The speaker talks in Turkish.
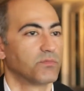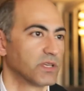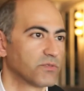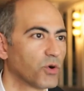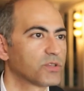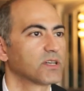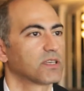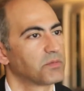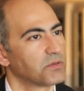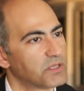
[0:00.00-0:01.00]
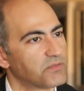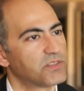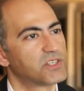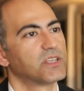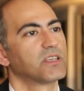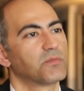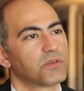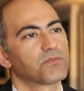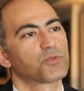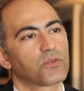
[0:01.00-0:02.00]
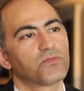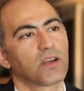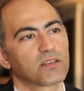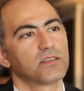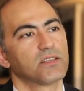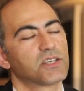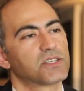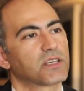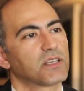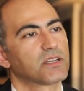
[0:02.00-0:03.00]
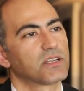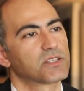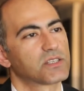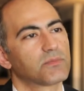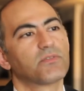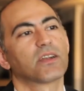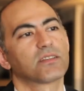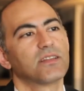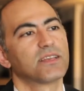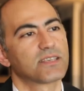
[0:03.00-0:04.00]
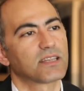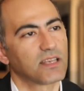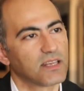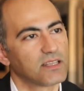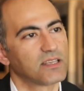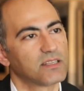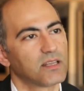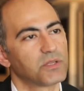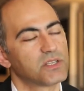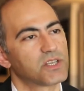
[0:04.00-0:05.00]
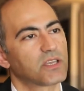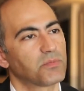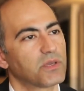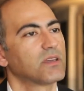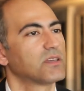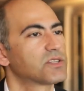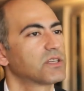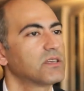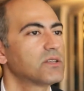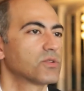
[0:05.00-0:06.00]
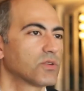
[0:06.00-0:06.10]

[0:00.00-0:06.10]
bir vodka gibi, bir cin gibi çok farklı içecekle karıştırıp farklı lezzetler elde edilebilecek bir içki değil.